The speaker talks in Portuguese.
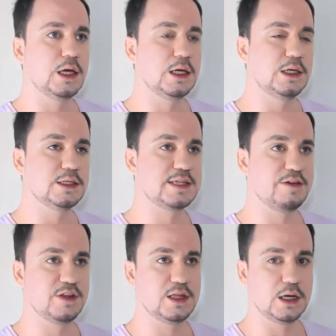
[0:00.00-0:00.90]
E
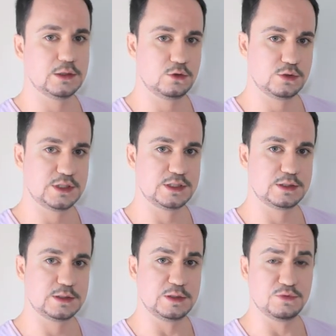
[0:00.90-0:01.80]
serve tanto
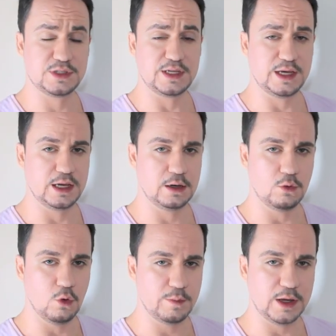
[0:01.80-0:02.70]
se você é
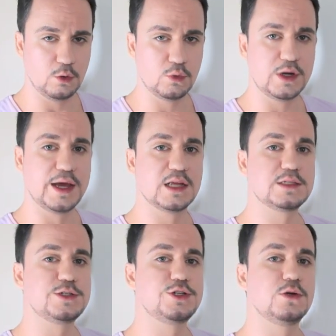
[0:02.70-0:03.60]
homem ou mulher
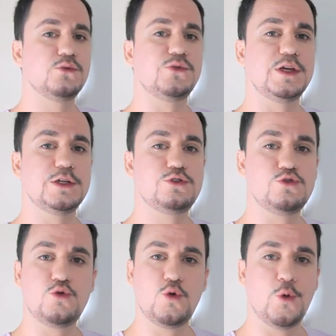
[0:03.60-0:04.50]
assistindo o
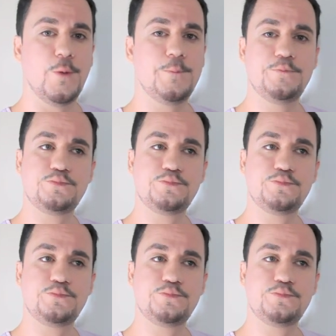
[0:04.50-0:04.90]
vídeo,